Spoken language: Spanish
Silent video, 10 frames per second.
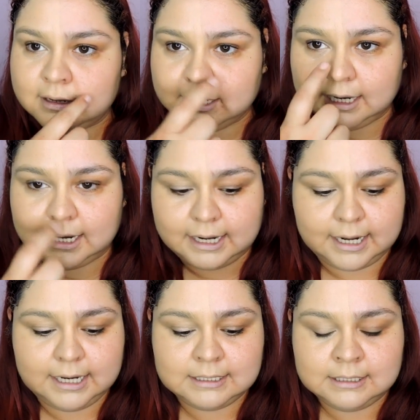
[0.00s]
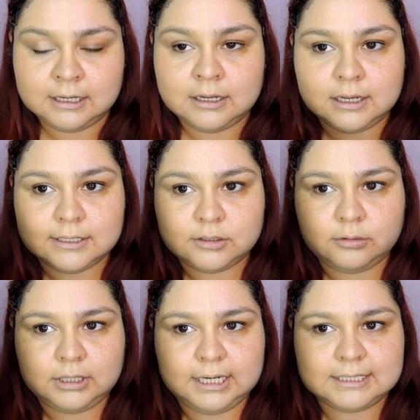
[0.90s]
y en la nariz,
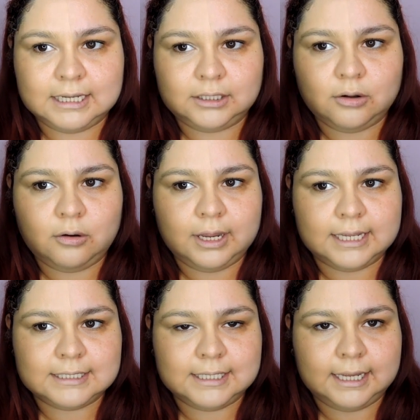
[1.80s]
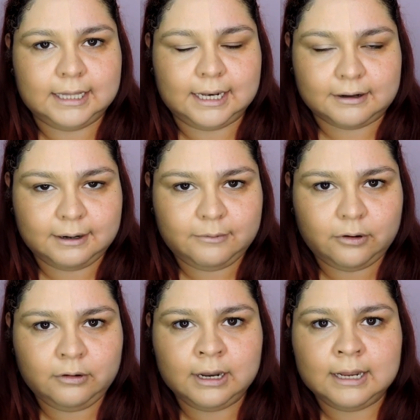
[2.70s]
estoy utilizando este de
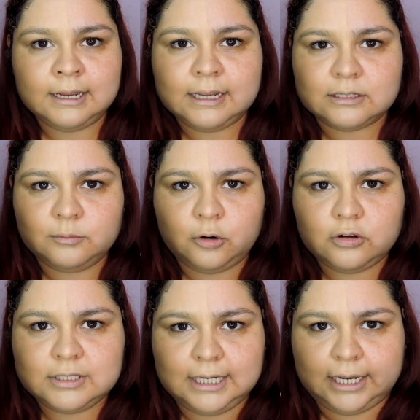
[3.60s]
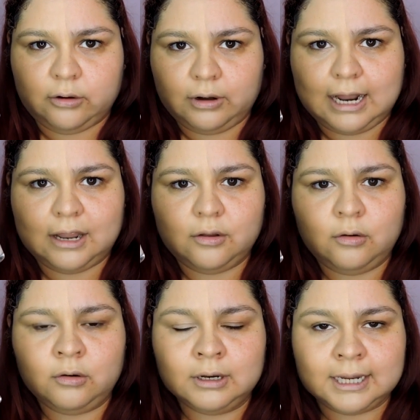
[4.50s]
Revlon, que es un poco
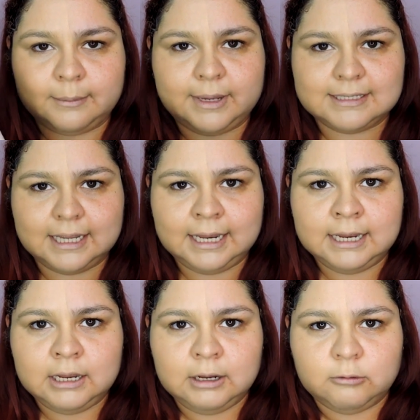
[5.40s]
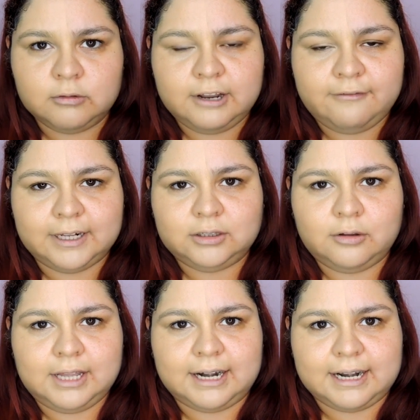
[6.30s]
siliconado, que me hace un
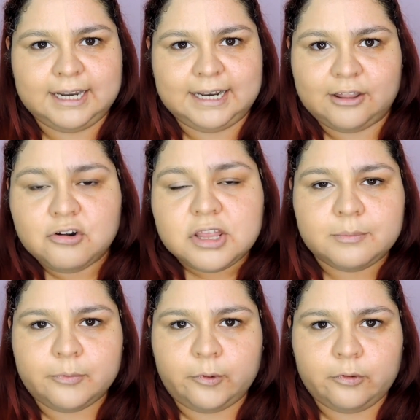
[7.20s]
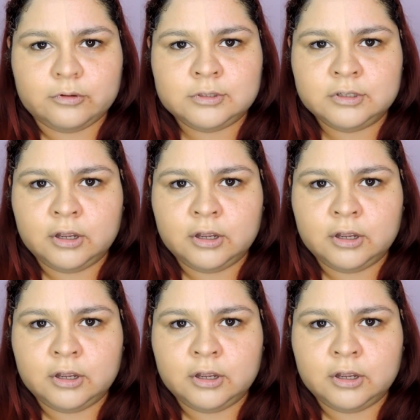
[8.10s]
efecto de rellenador de poros.